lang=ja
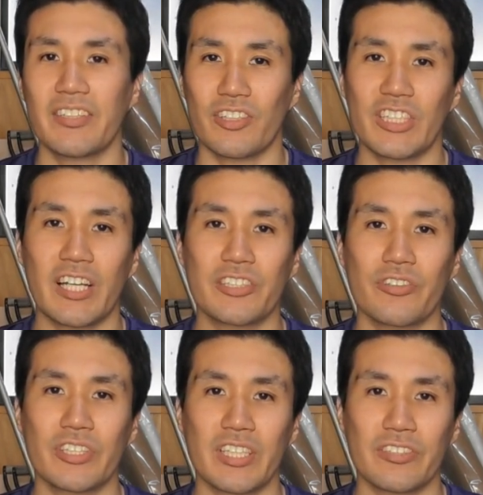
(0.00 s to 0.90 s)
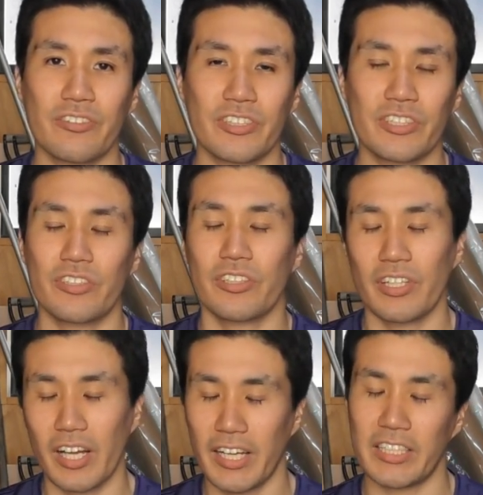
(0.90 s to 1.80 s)
その市役所の人たちと、市
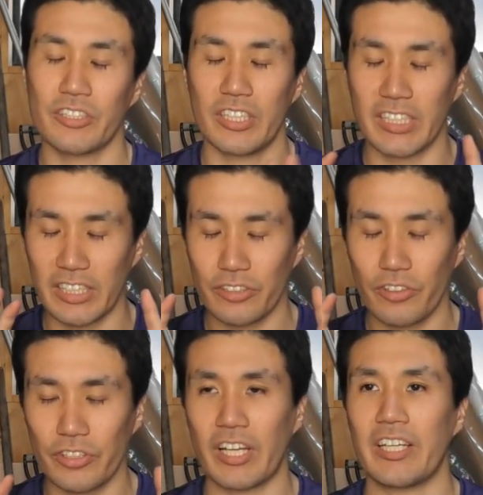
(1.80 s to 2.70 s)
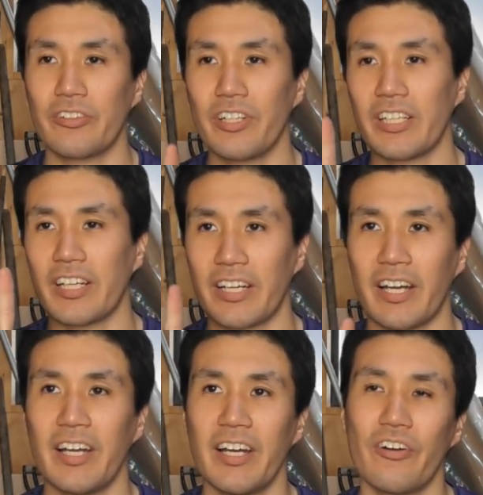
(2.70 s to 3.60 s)
役所の人たち一人だったから